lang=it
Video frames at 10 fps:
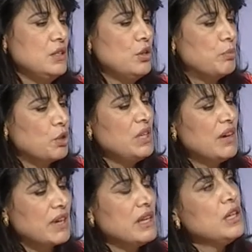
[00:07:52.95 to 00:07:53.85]
io poi
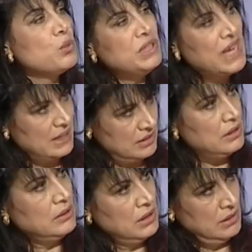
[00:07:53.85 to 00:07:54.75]
li avrei
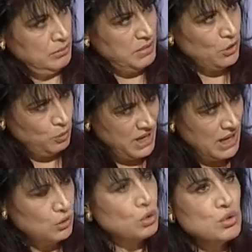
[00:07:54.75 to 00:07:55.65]
liquidati piano piano.